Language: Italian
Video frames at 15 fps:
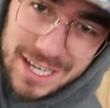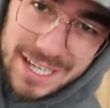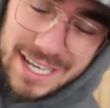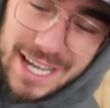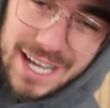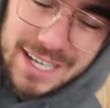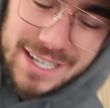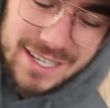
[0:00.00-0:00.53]

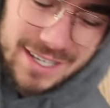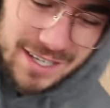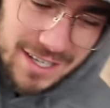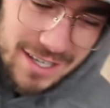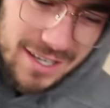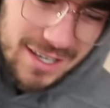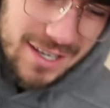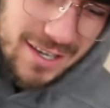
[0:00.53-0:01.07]
canale
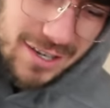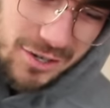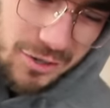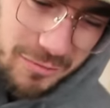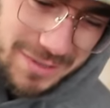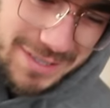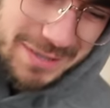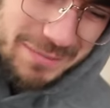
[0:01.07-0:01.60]

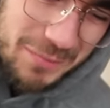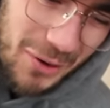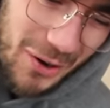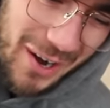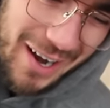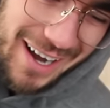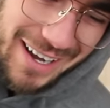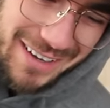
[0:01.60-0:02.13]
come si
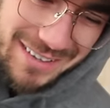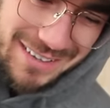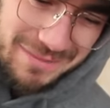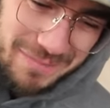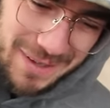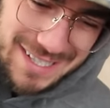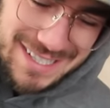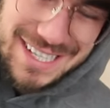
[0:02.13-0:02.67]
può
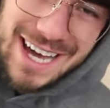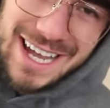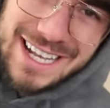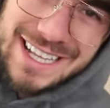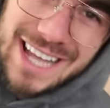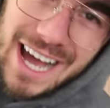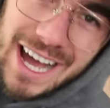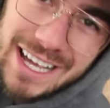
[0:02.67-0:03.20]

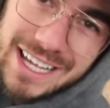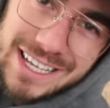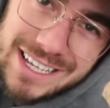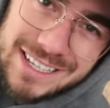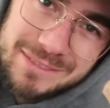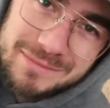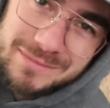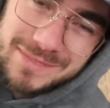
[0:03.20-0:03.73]
passare da...
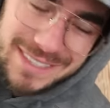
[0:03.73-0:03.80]
In,